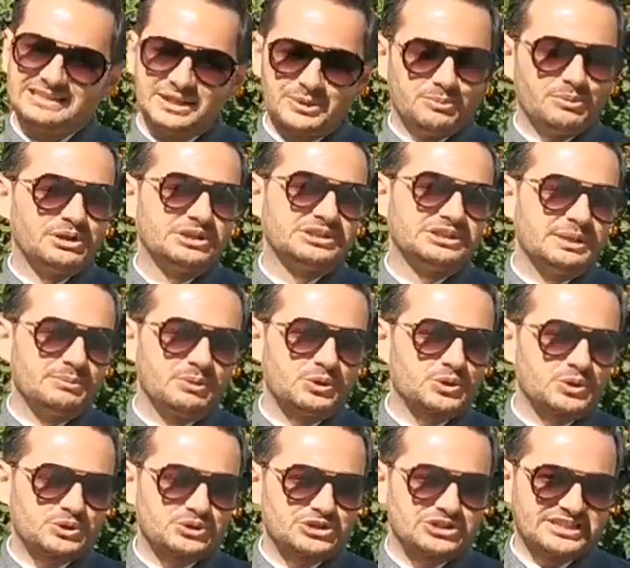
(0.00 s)
дем
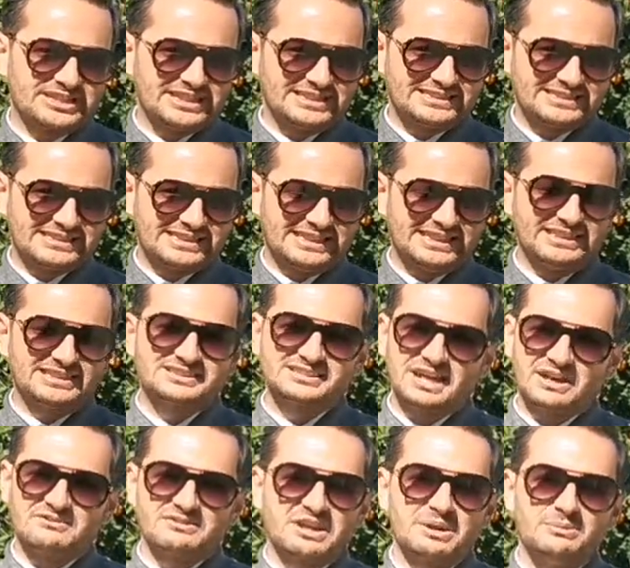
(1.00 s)
демократический,
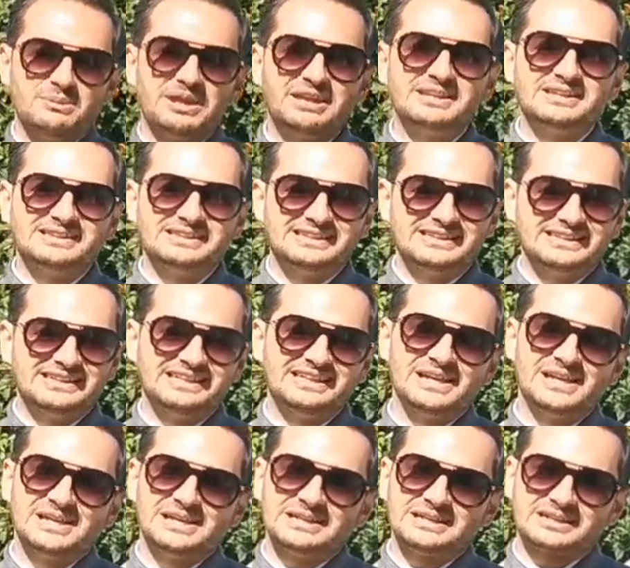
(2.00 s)

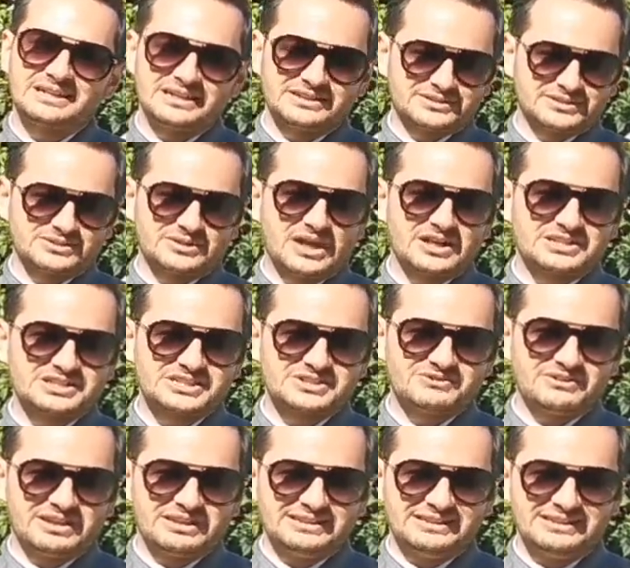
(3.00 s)
современный,
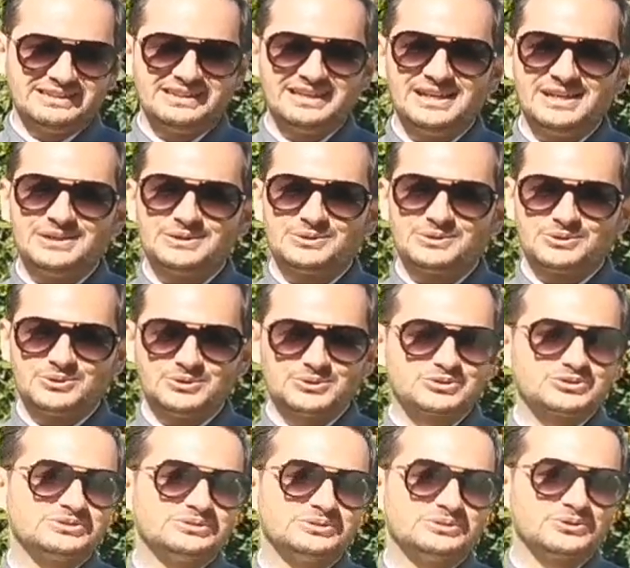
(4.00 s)
государственный
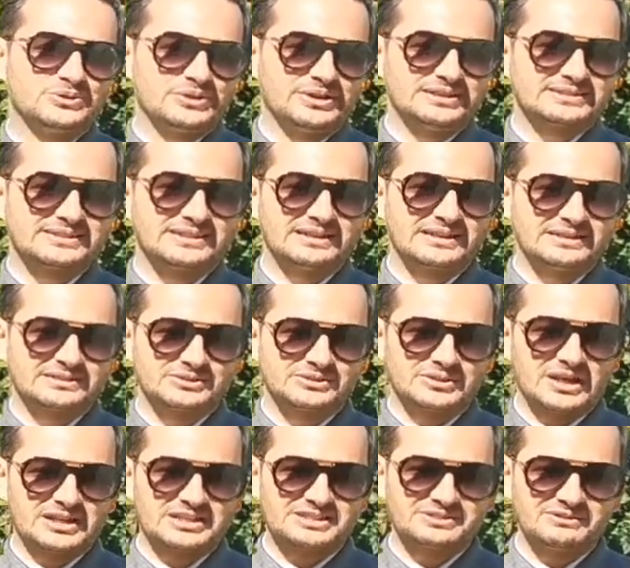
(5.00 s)
Турецкий
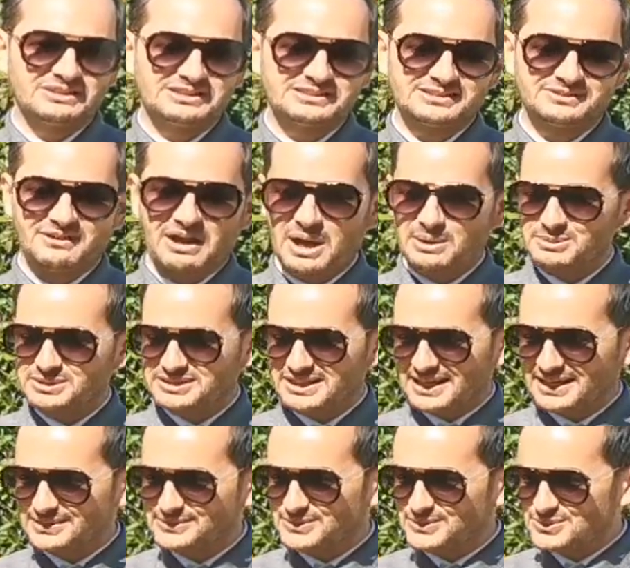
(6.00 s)
государственный с вами,
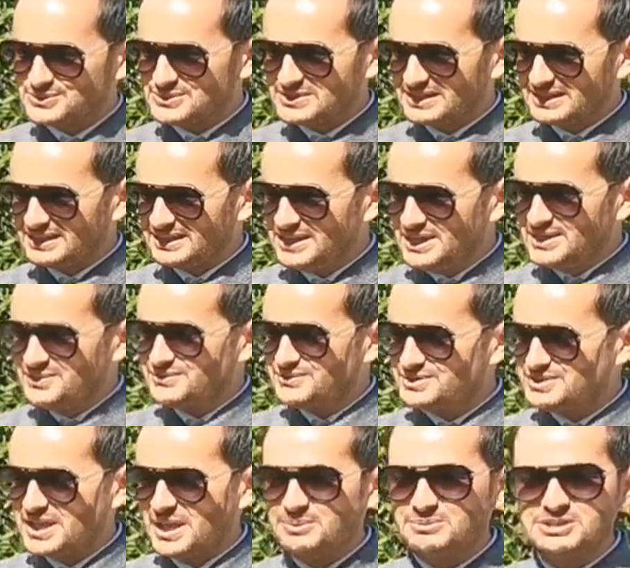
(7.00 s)
дорогие друзья.
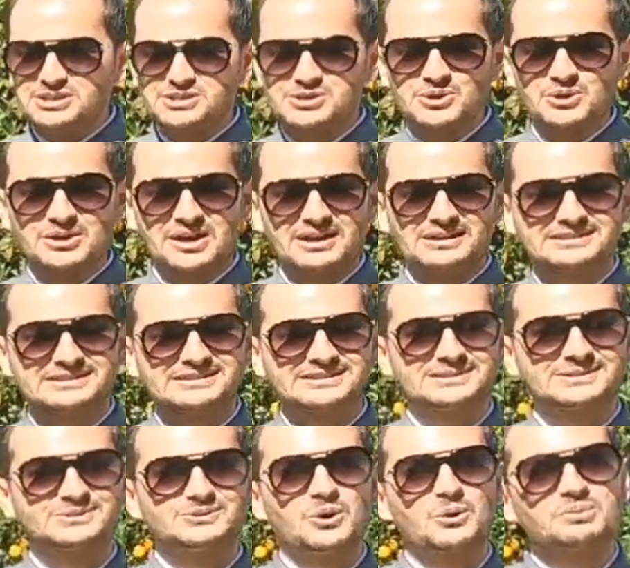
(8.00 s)
Всем еще
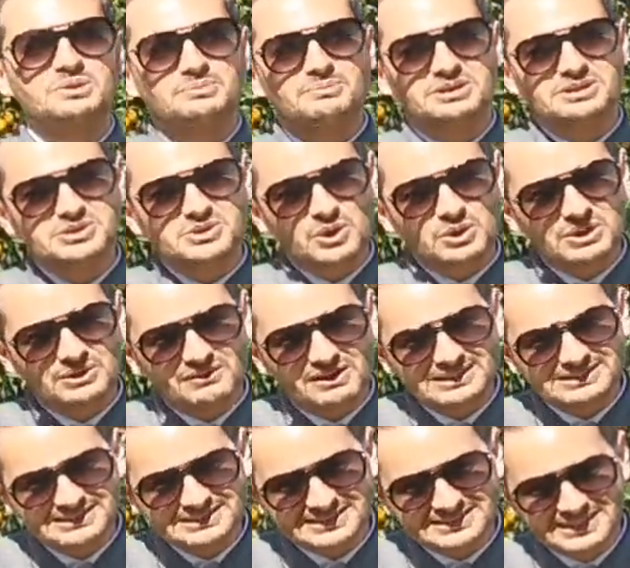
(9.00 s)
раз добро
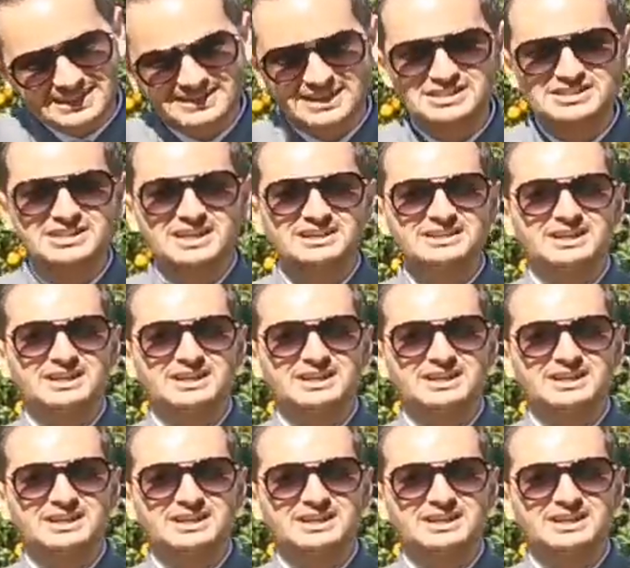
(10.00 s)
пожаловать на наш